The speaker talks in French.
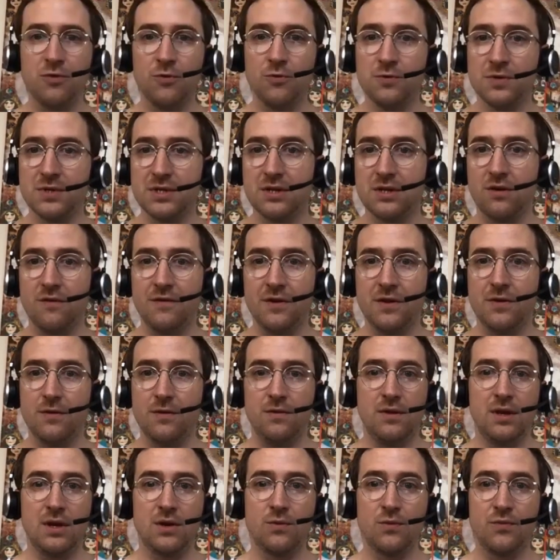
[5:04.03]
nous, c'était qu'en fait,
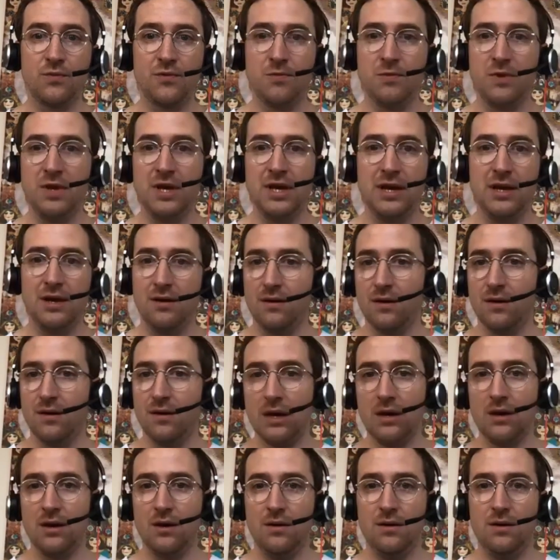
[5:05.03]
euh, dès qu'on publiait
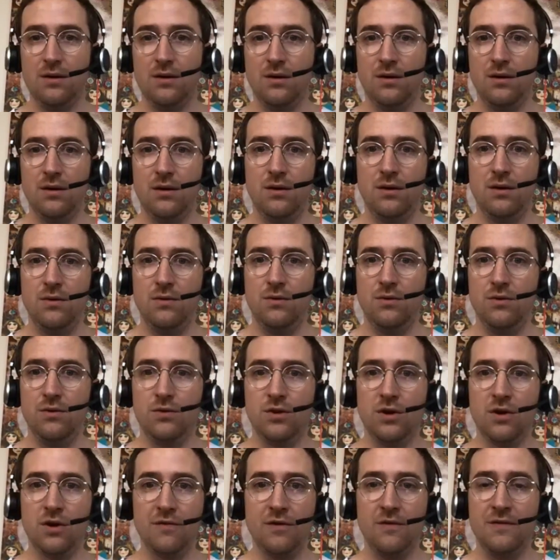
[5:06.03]
euh,
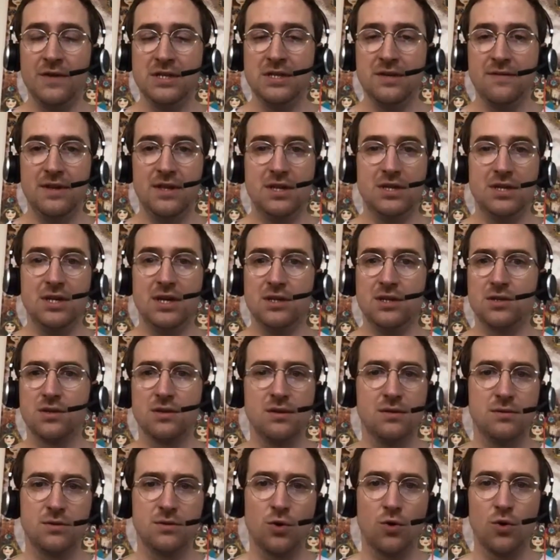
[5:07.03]
une offre, en fait, il y avait déjà
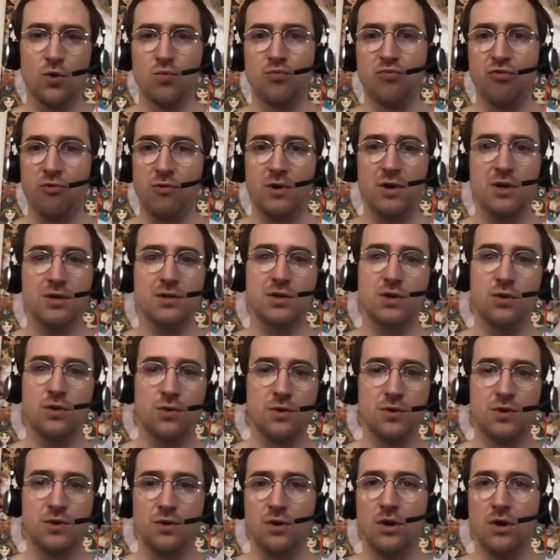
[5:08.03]
trop de points,
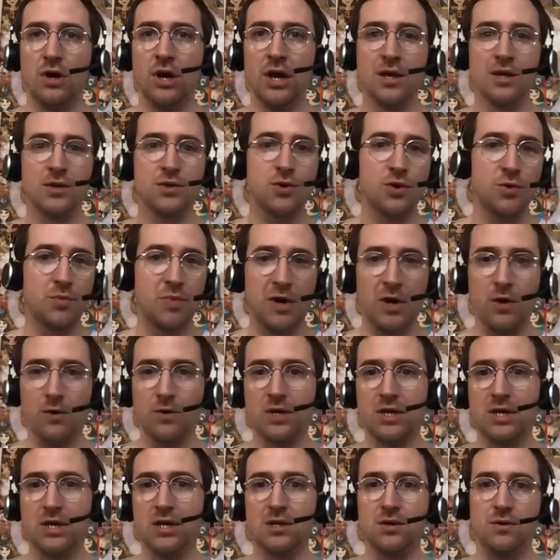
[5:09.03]
trop de, trop de
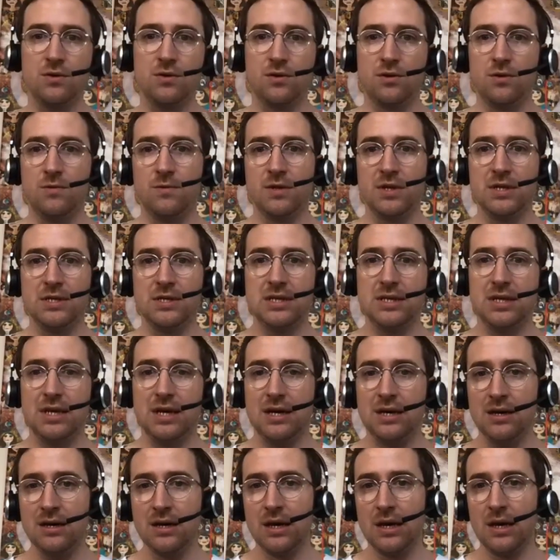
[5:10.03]
prérequis, trop de demandes,
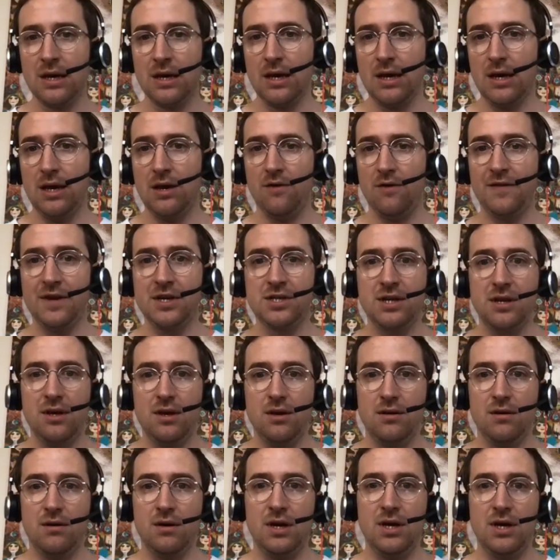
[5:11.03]
etc. Et en fait,
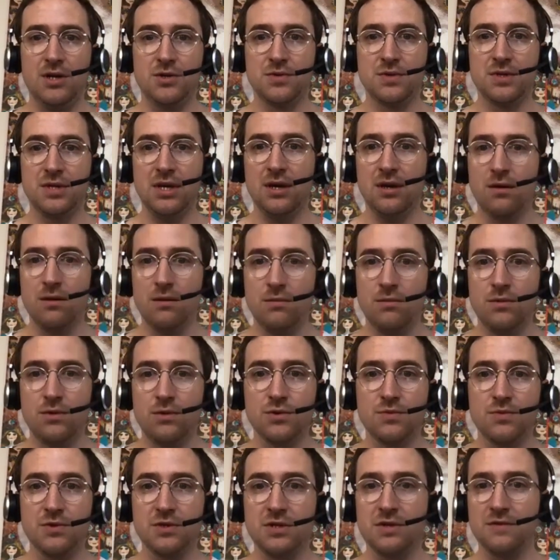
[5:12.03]
j'ai ajouté une
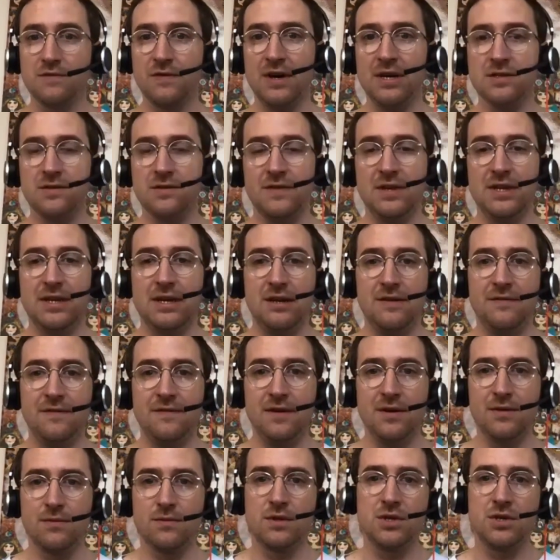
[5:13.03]
toute petite phrase en fait à la
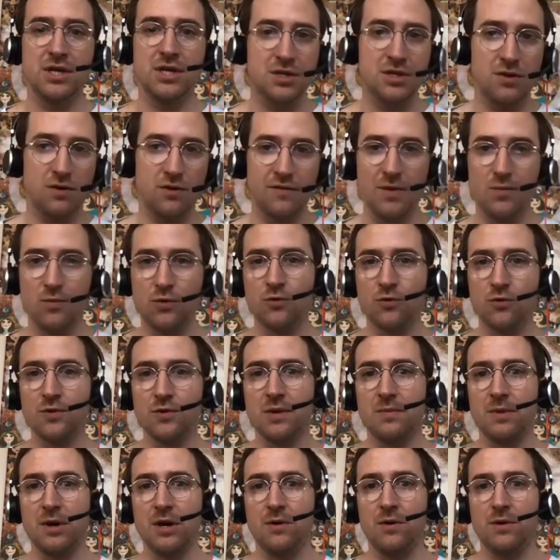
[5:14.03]
fin. Donc déjà, j'ai enlevé beaucoup
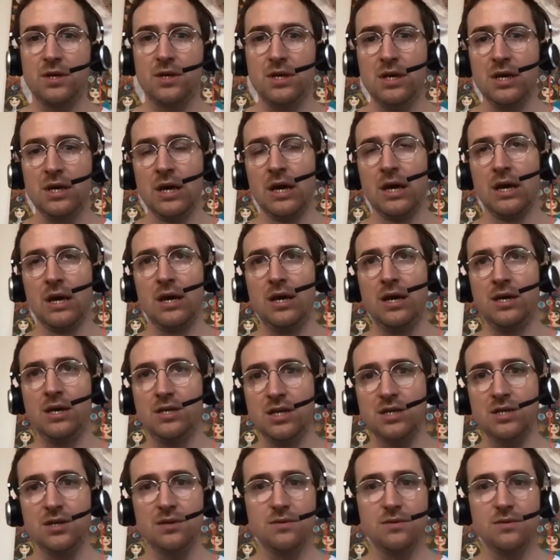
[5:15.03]
des prérequis et j'ai,